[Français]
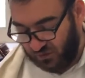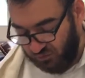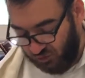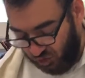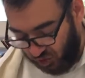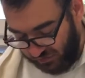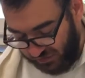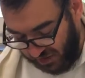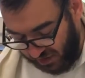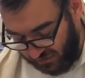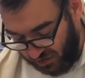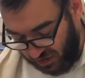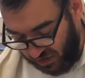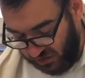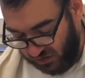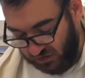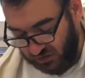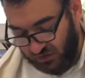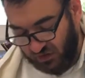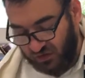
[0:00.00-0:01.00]

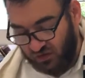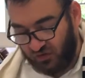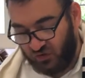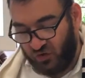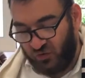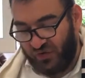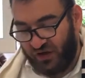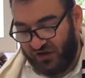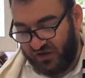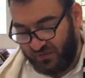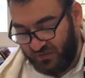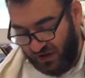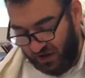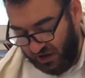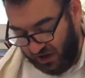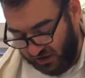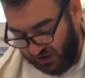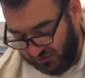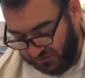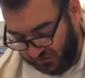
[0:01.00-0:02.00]
Premièrement, comme la
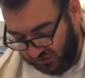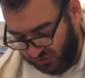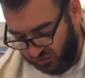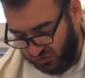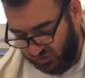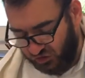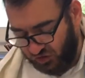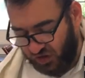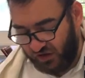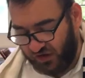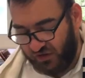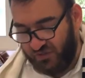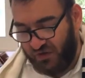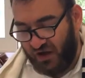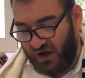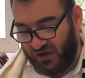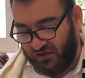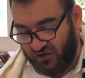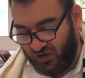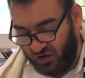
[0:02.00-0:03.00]
Gemara, c'est connu que la
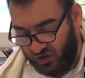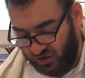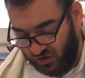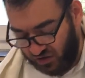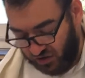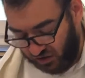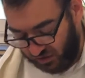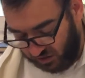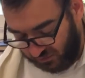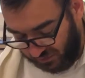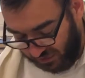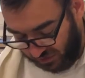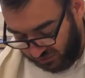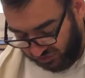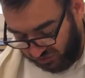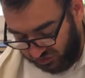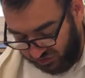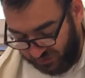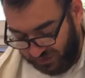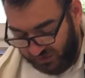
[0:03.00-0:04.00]
Gemara dans la Gemara de
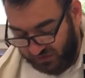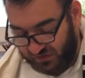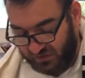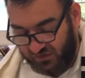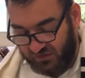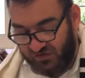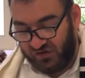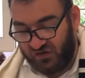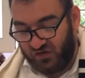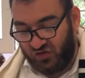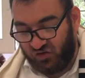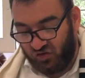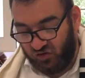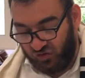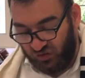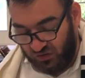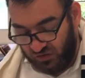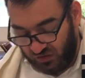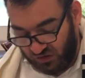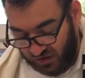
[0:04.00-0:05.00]
Shabbat dit
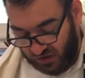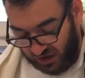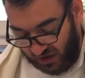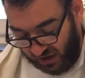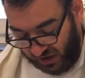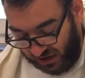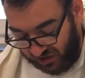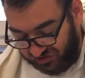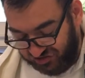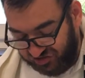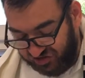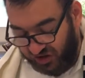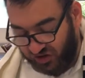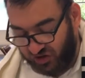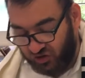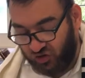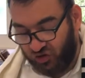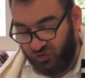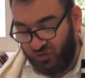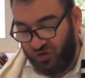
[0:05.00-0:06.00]
que à
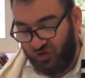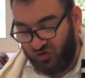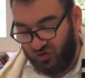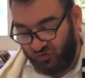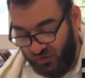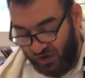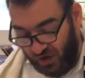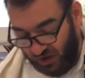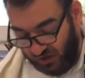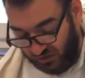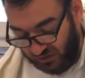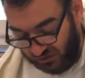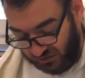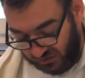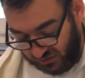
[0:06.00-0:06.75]
chaque commandement,